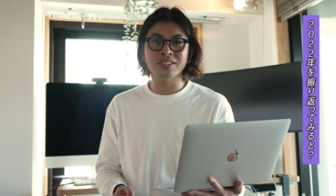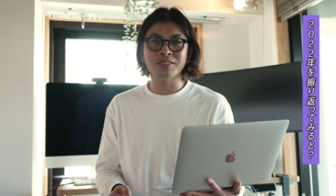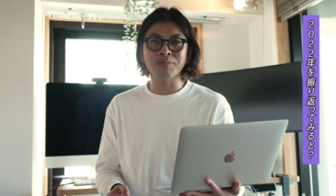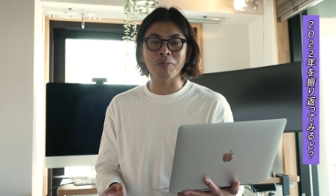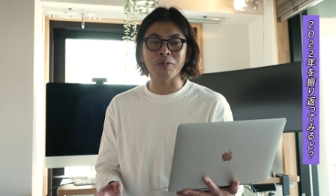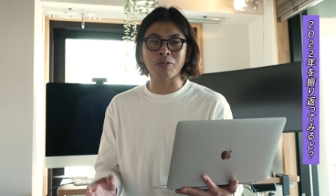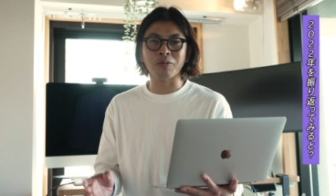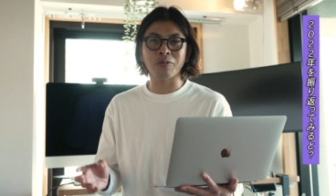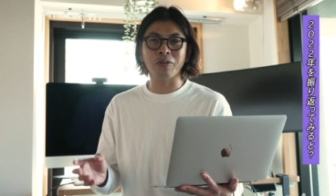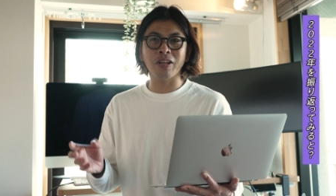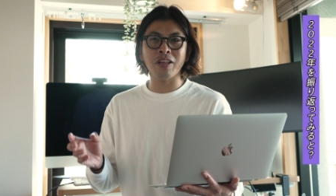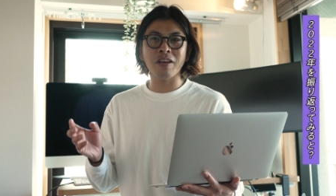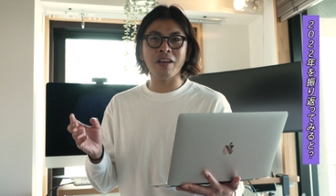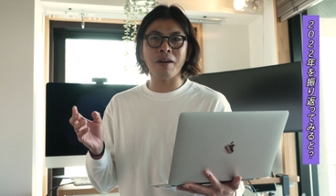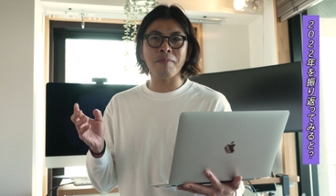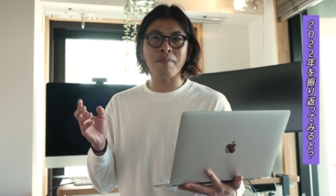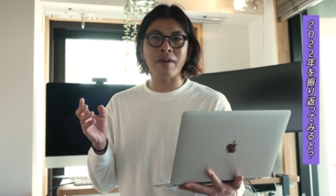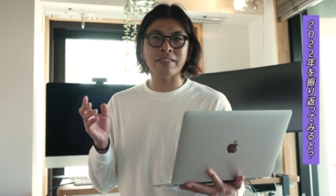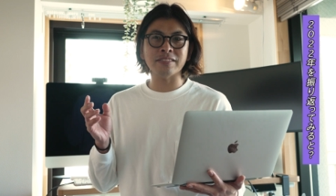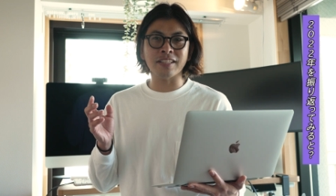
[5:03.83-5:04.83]
もうこれ
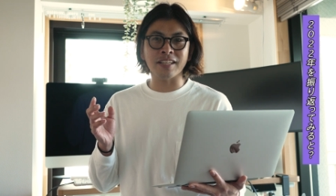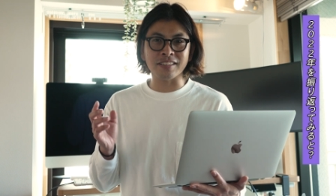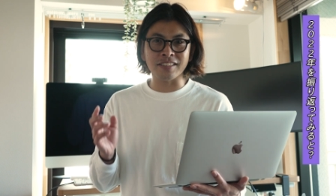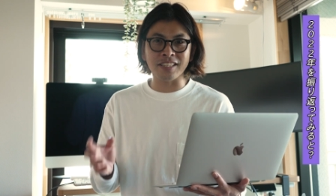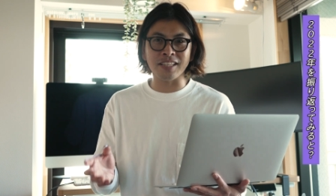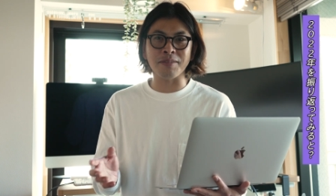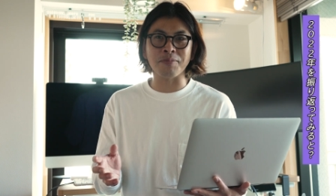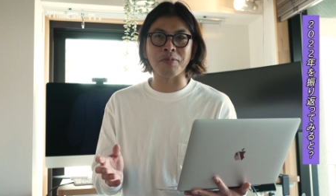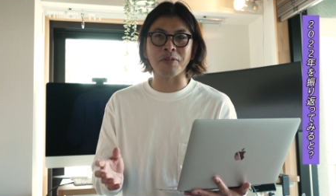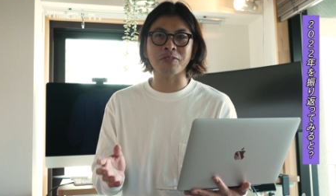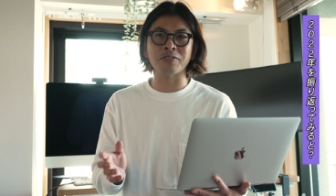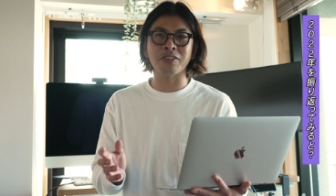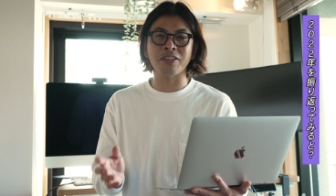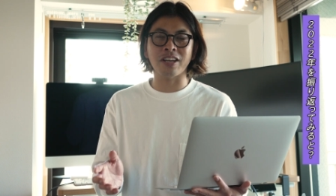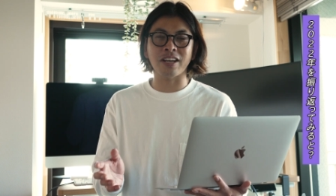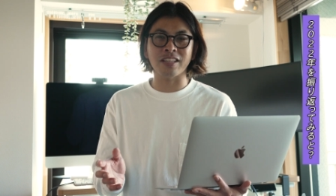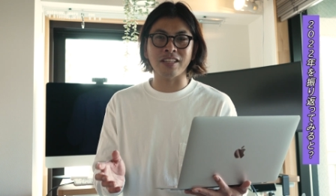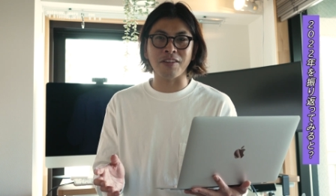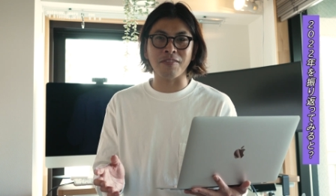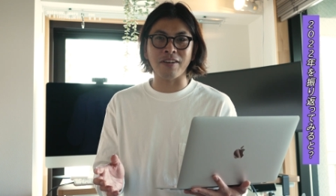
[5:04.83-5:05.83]
がまさに僕の
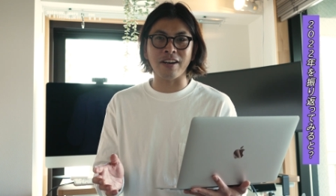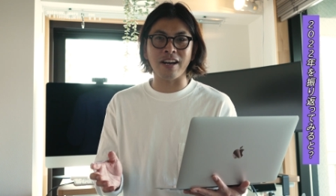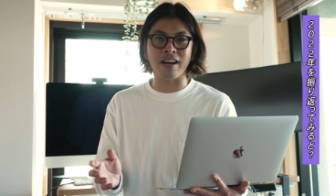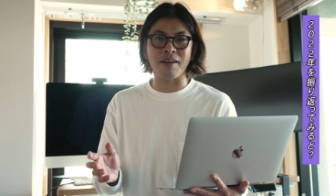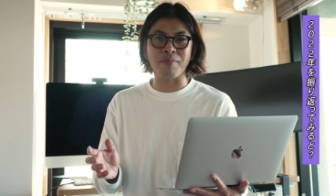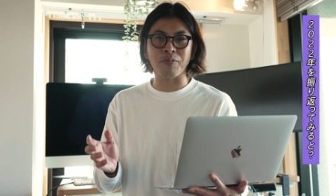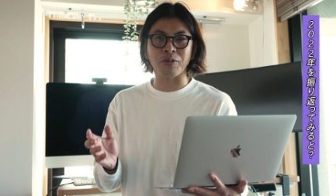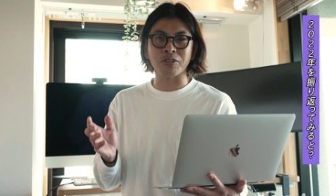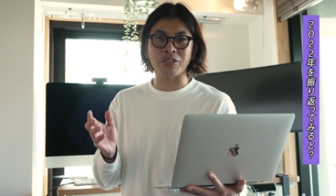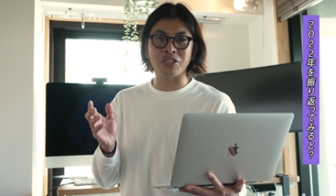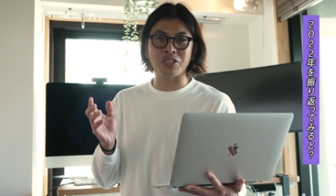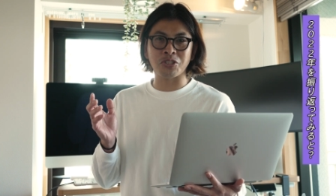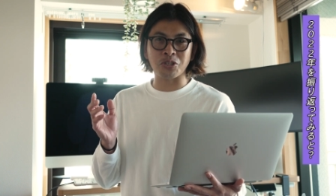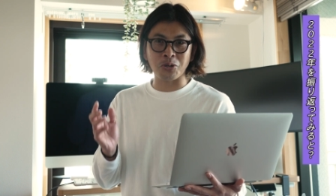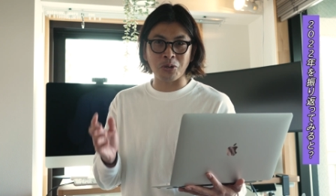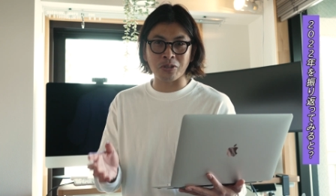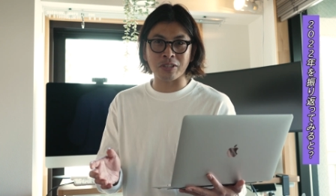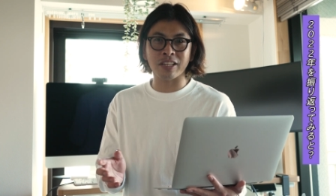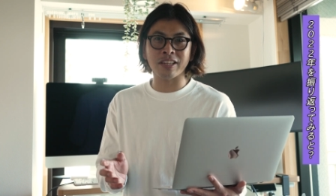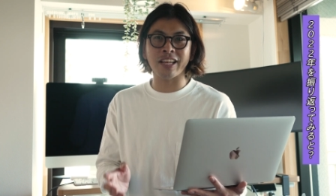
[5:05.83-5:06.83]
中ではもう希
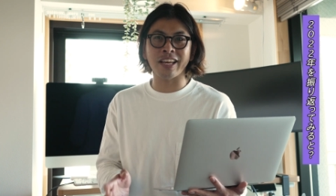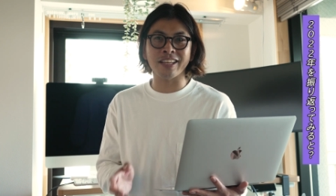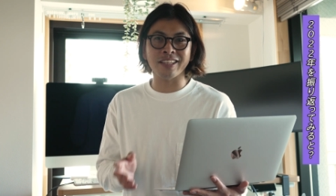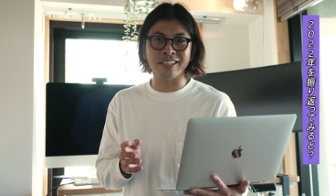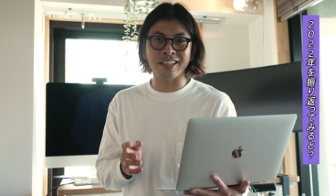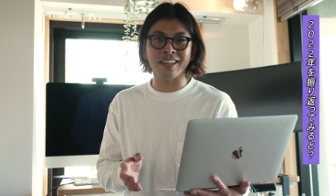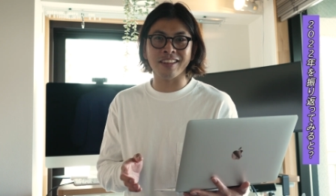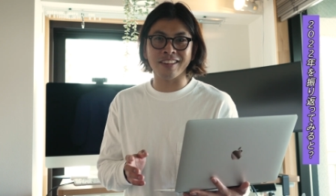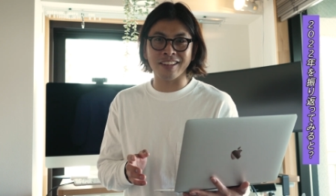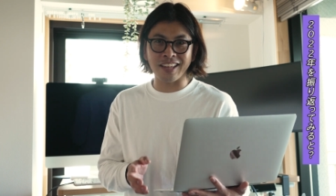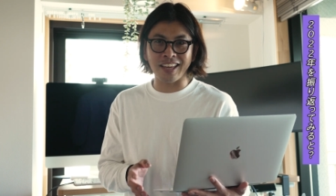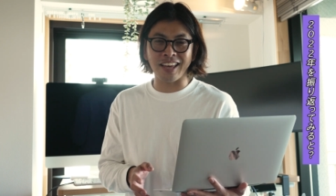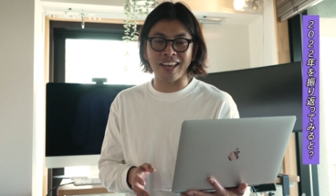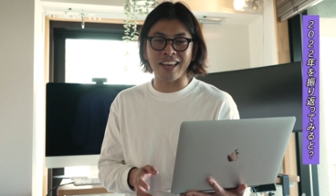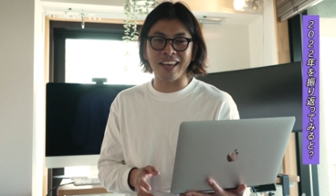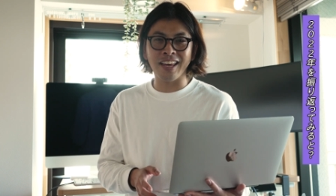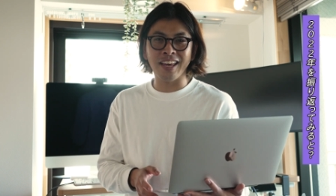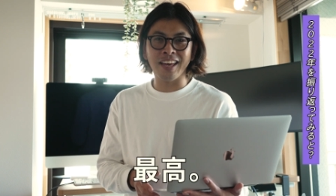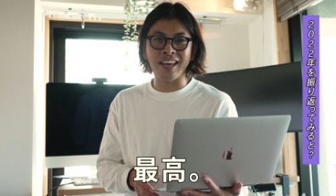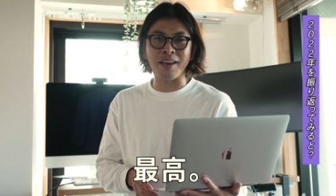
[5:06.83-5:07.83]
少な体験
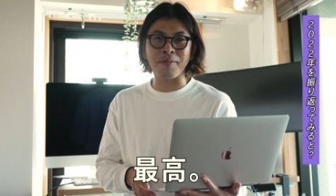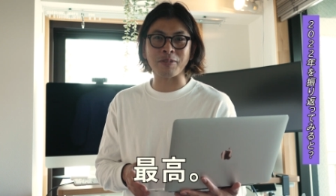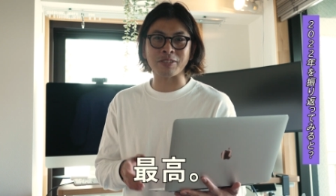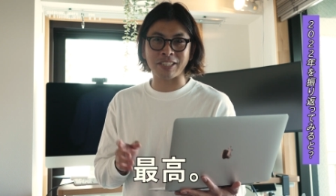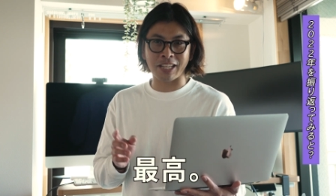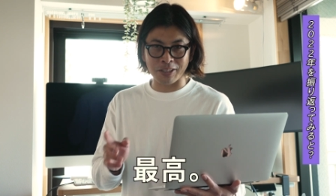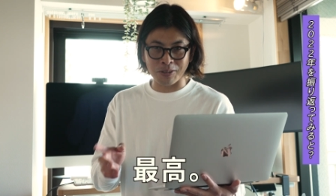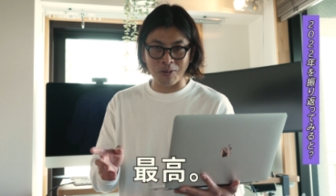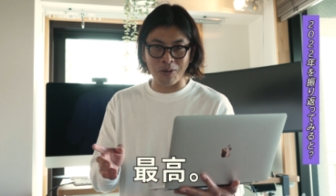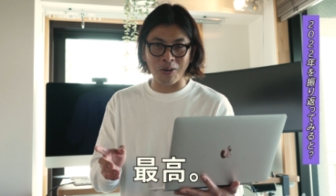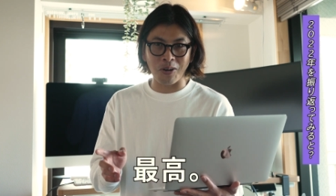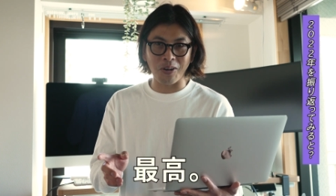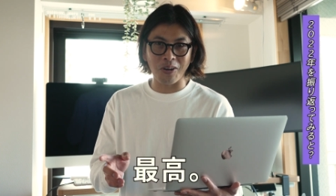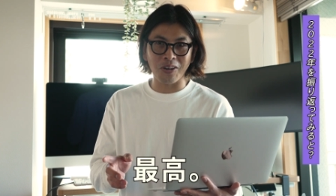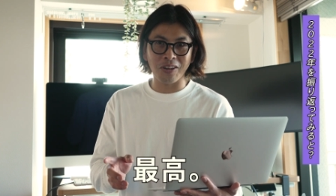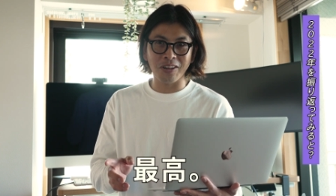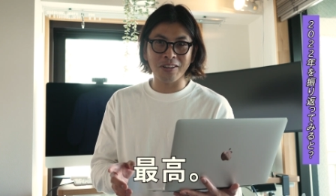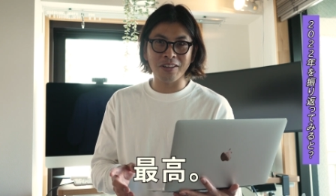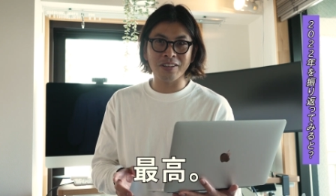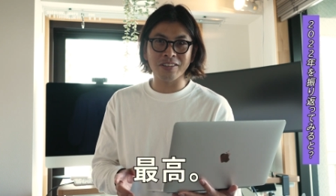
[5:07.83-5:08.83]
で、えー、もう最
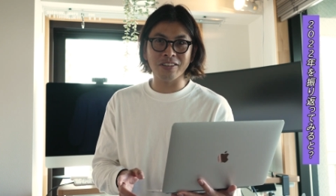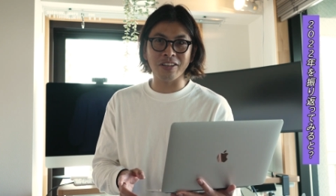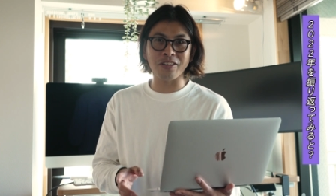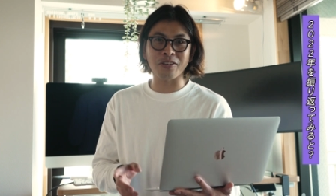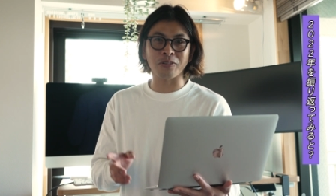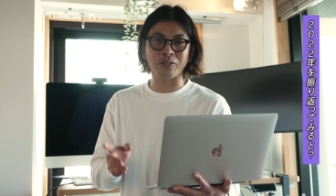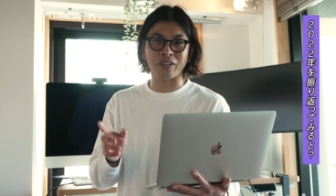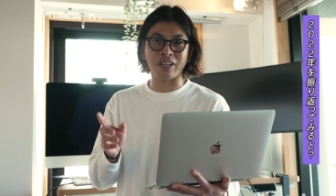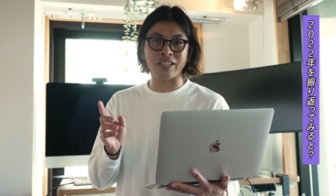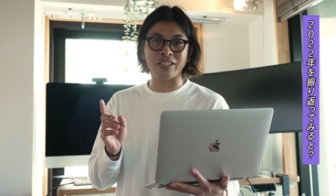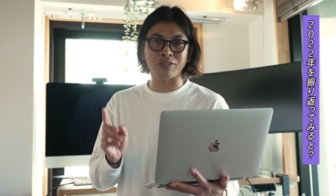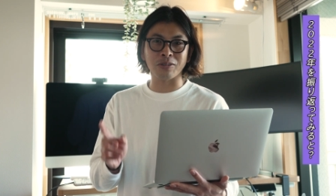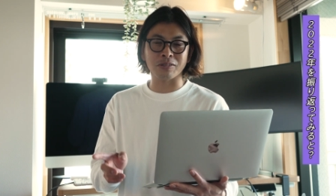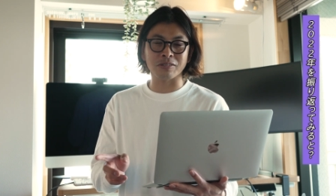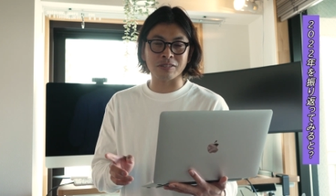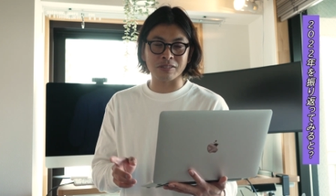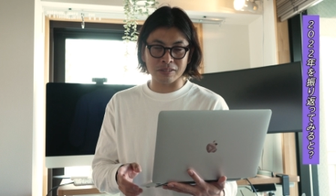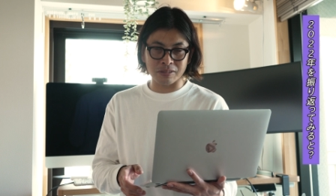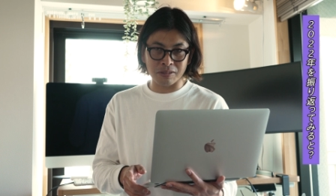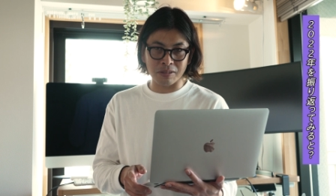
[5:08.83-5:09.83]
高っていうことが一
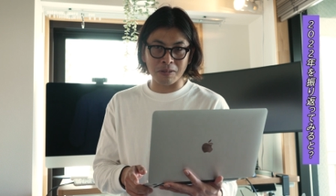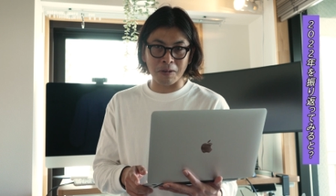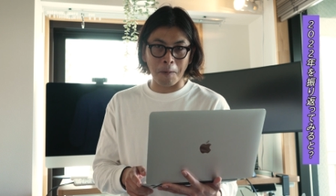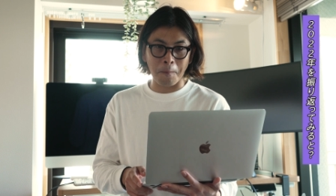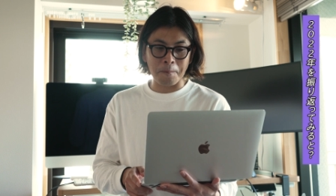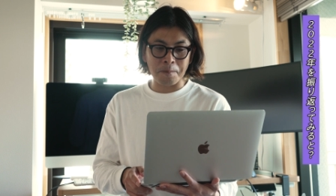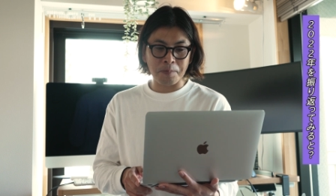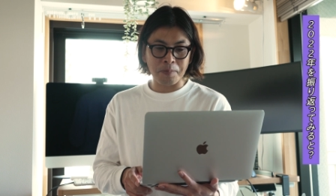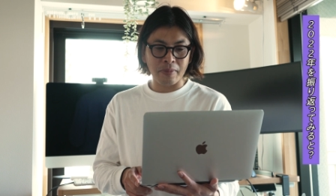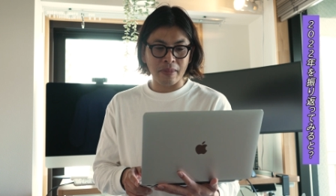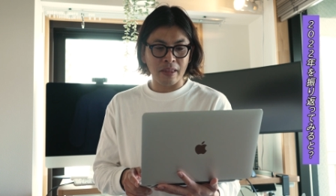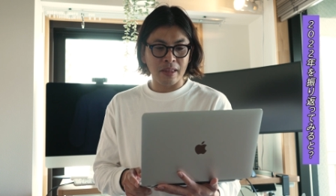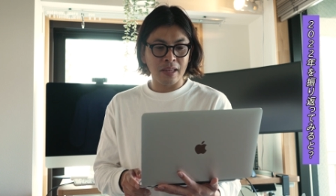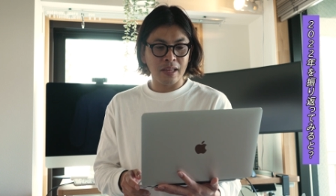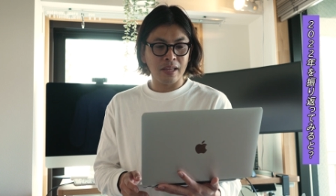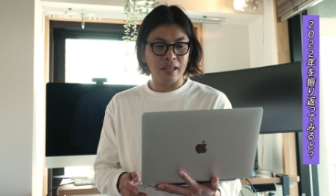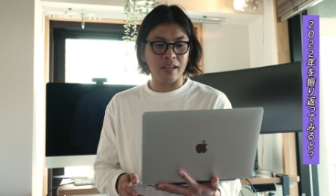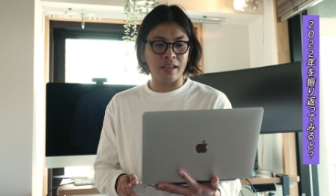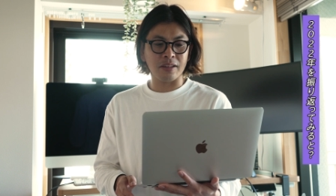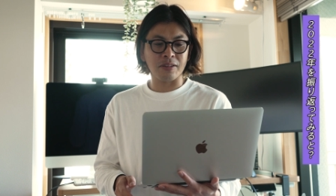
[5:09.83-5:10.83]
つと、
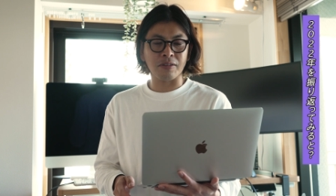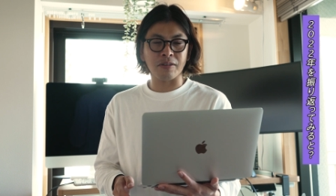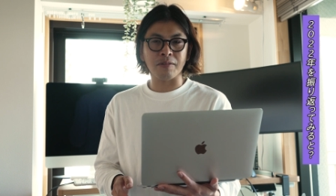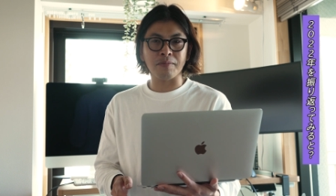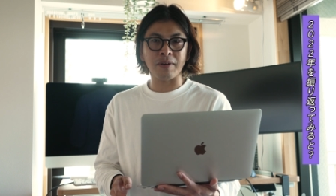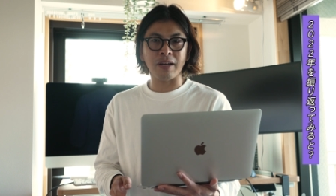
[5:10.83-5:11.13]
えっ、ー、と、